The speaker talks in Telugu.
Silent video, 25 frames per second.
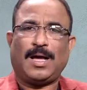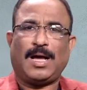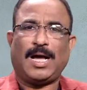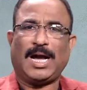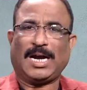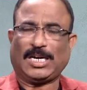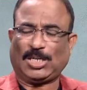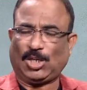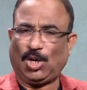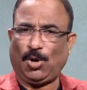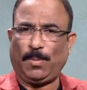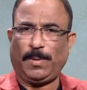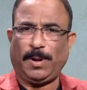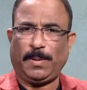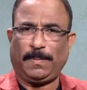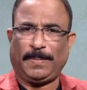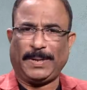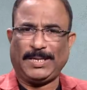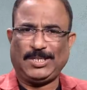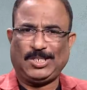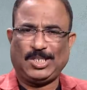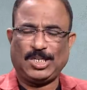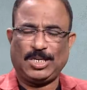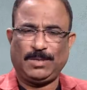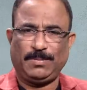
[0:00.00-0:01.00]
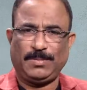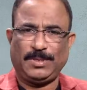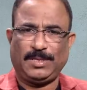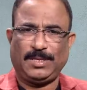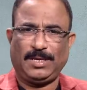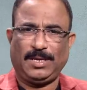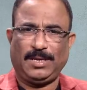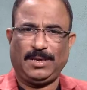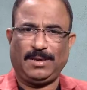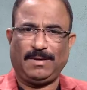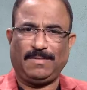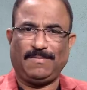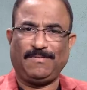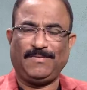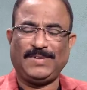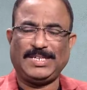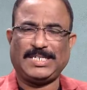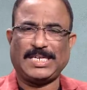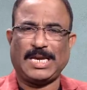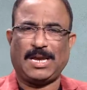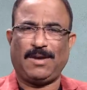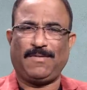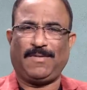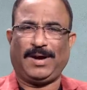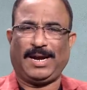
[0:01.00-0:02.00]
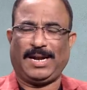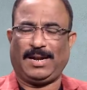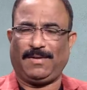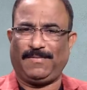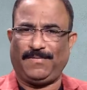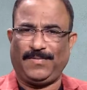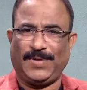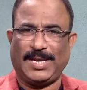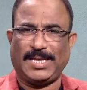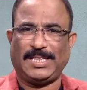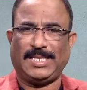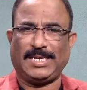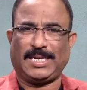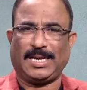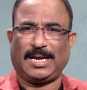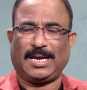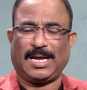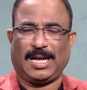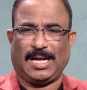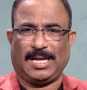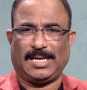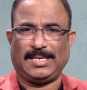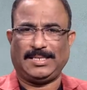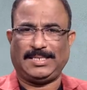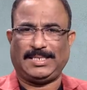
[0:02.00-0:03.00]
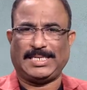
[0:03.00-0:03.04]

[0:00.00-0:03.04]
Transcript: అక్టోబర్ పద్దెనిమిది విజయవాడ వేదికగా